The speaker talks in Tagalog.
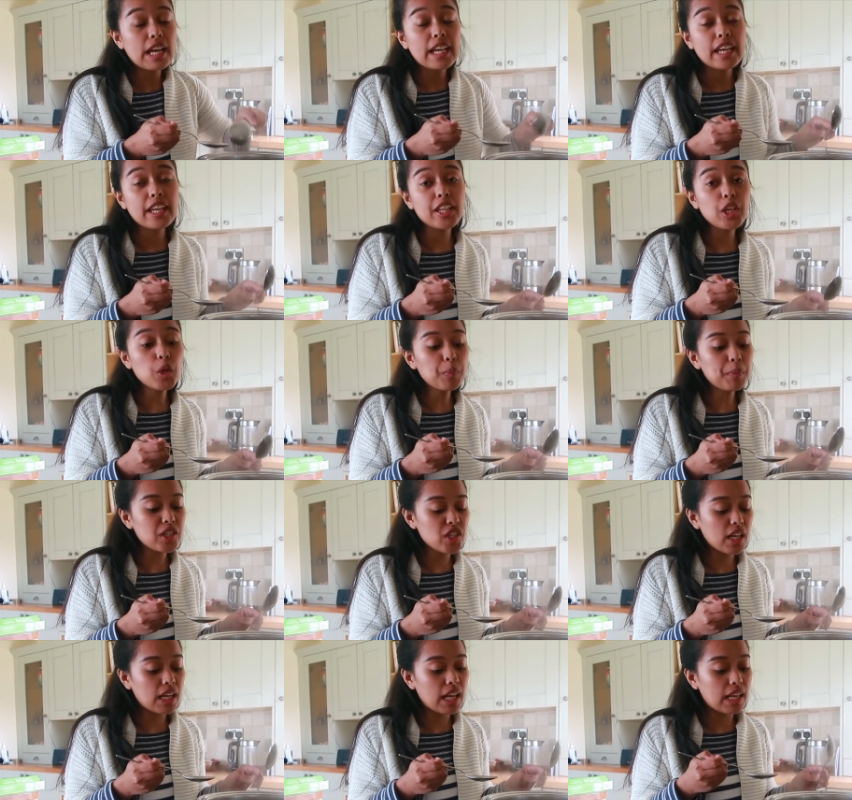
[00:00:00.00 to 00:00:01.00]
Hindi ko pa
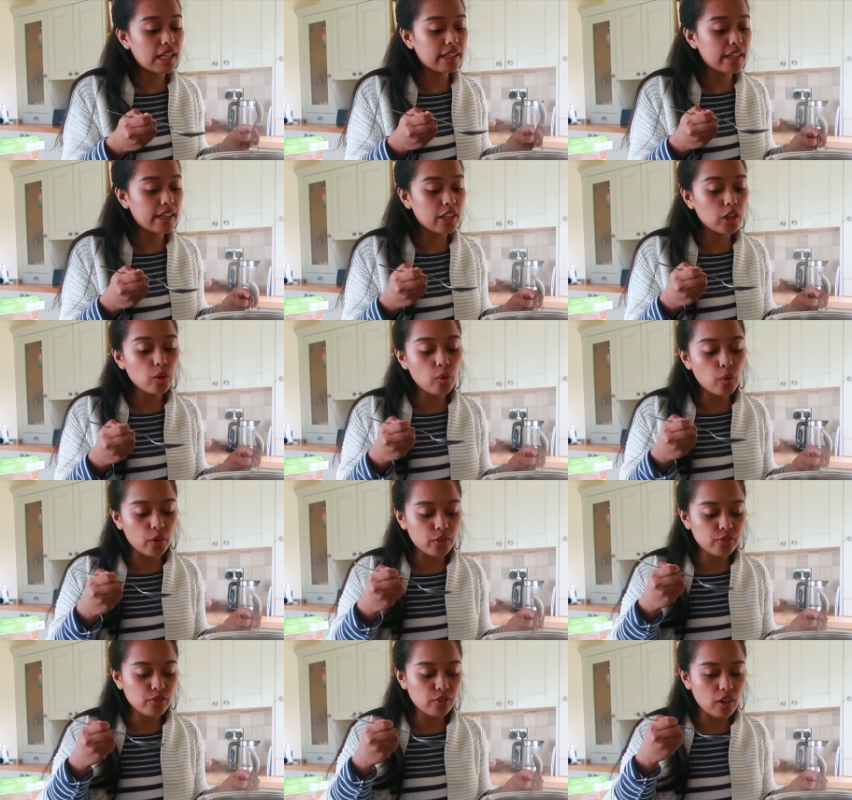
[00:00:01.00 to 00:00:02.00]
siya lalagyan ng
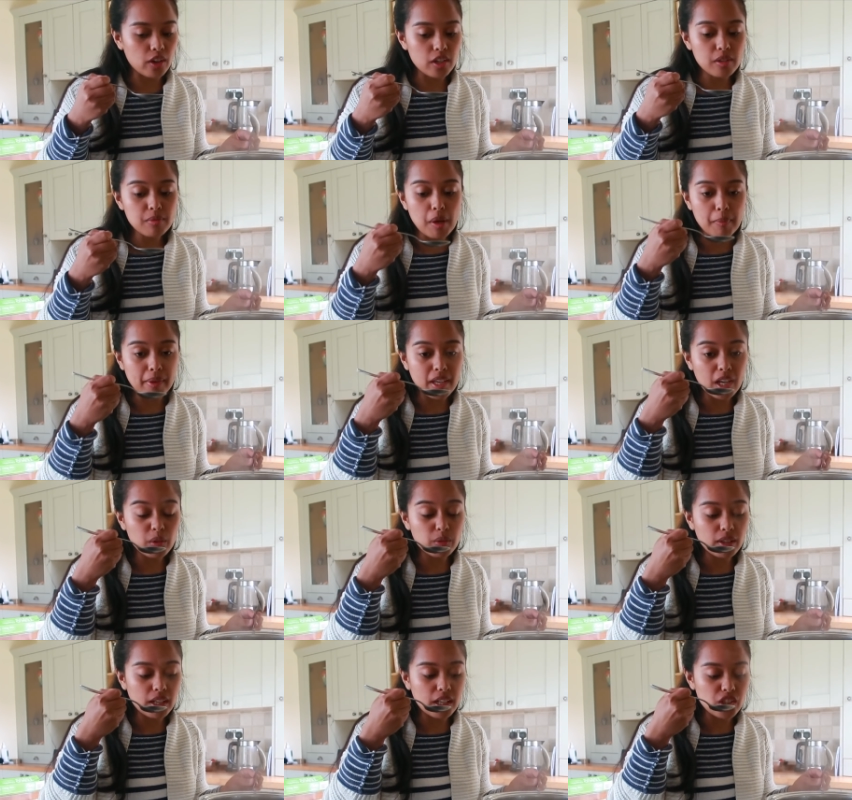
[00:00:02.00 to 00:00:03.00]
corn flour. Mamaya
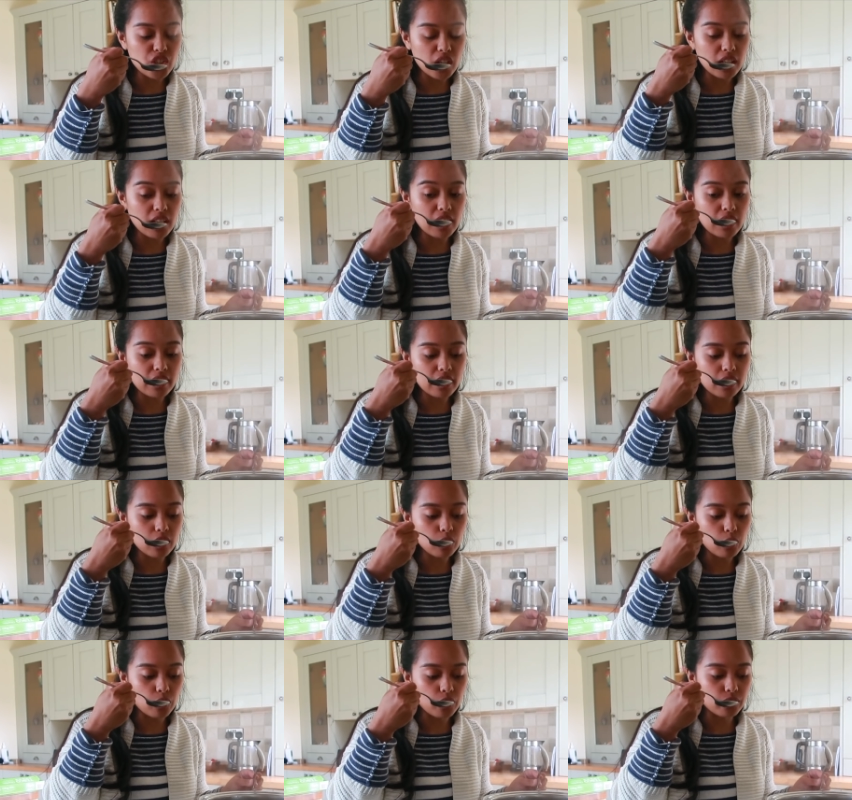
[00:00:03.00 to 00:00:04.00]
ko na lang siya lalagyan
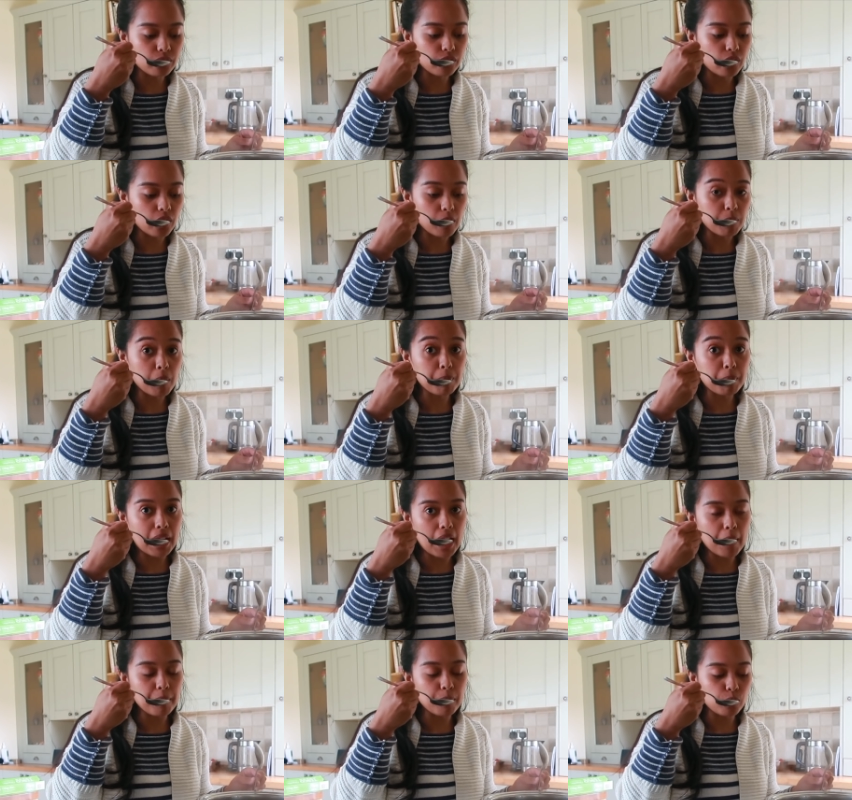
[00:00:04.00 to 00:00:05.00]
ng corn flour pang
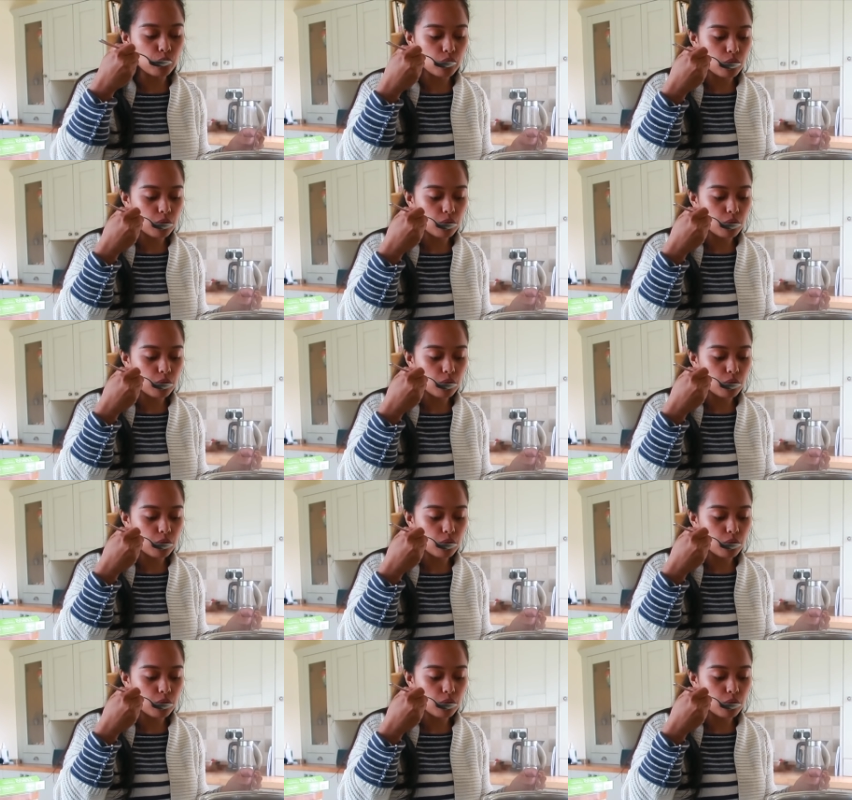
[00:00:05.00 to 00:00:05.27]
palapot.